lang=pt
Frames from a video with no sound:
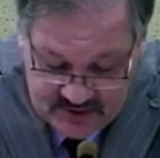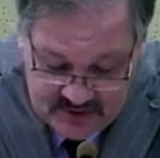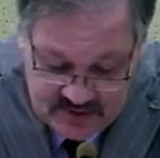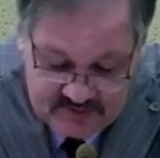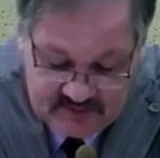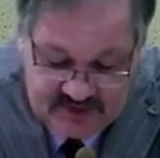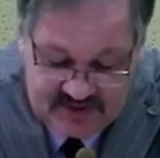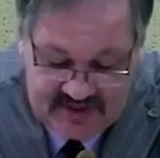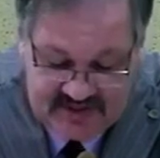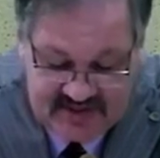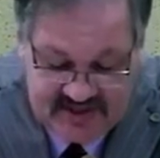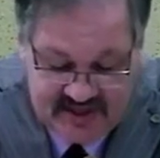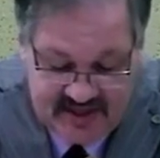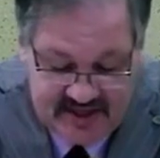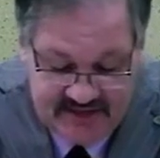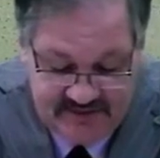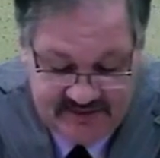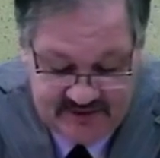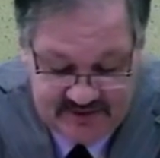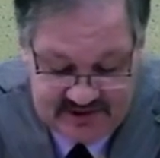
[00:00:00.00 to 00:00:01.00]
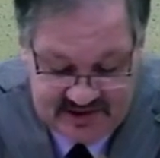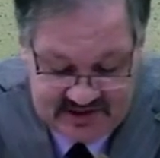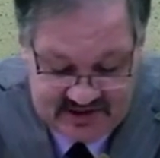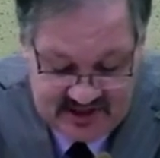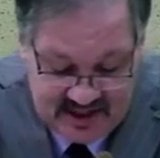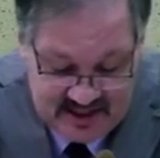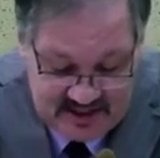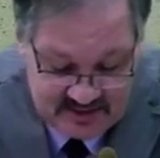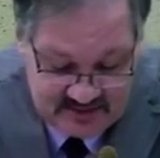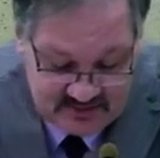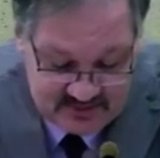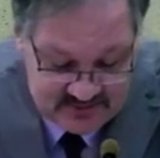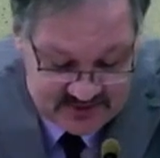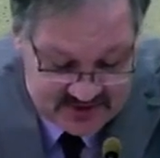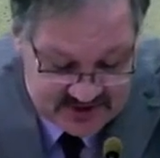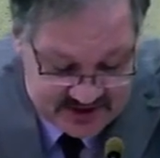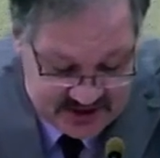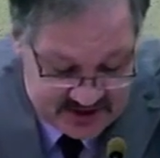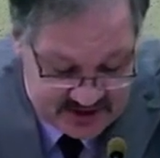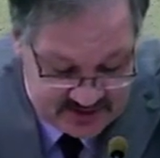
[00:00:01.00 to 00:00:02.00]
Vocês querem frustrar o
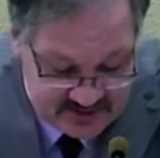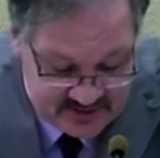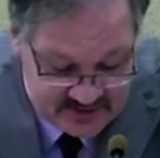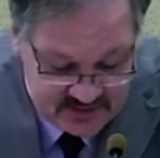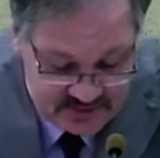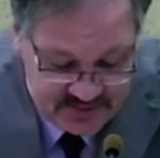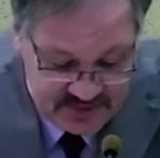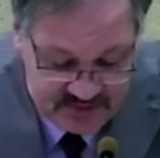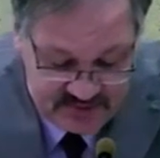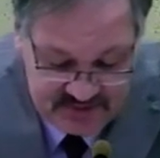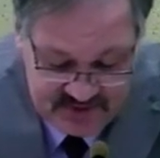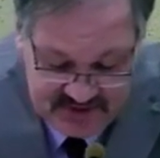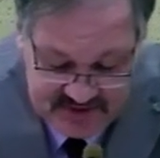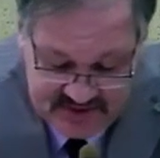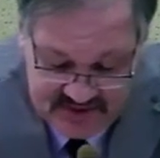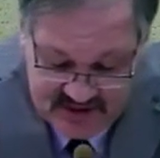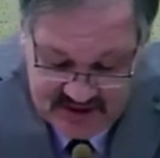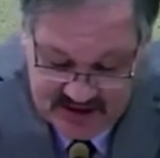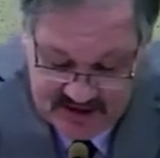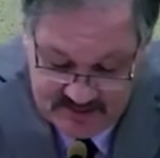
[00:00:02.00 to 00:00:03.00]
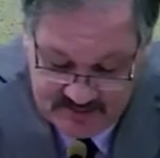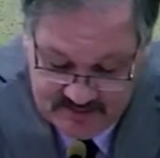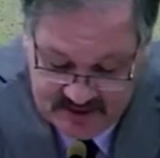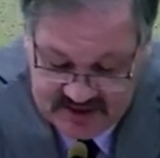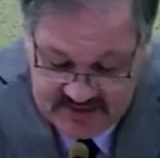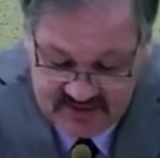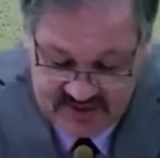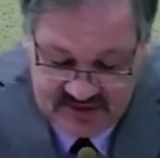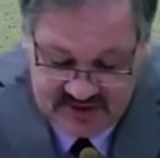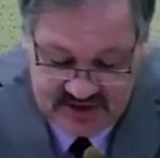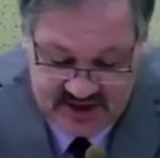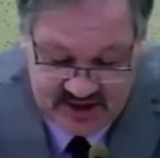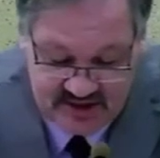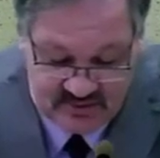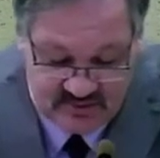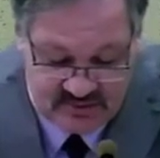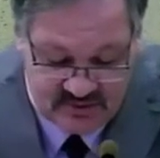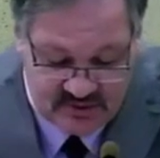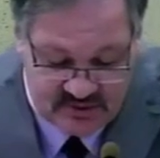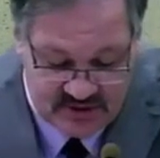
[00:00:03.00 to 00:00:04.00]
conselho dos humildes, mas o
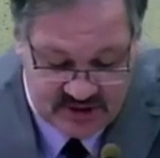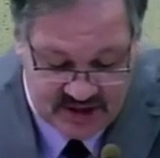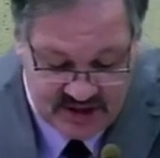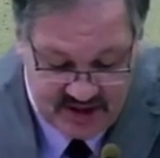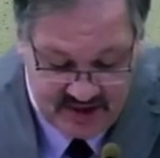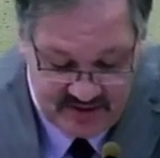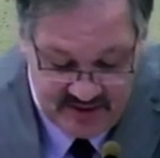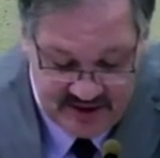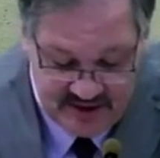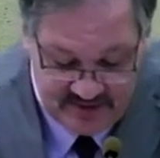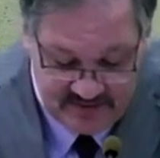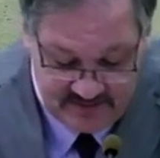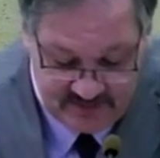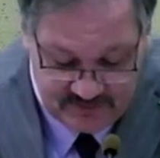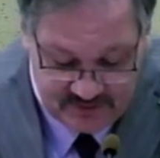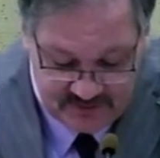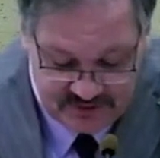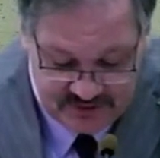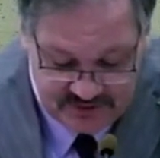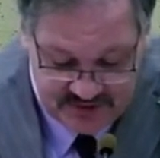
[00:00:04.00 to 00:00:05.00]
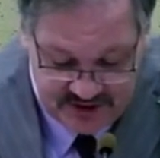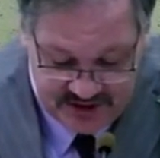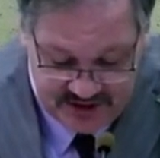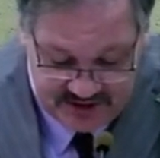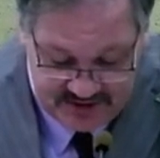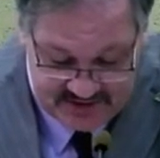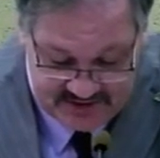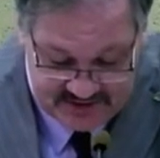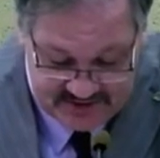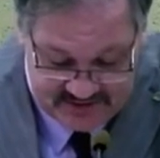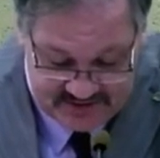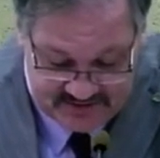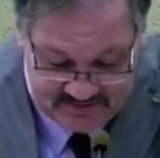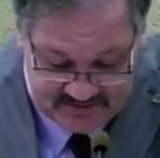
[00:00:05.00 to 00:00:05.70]
Senhor é o refúgio deles.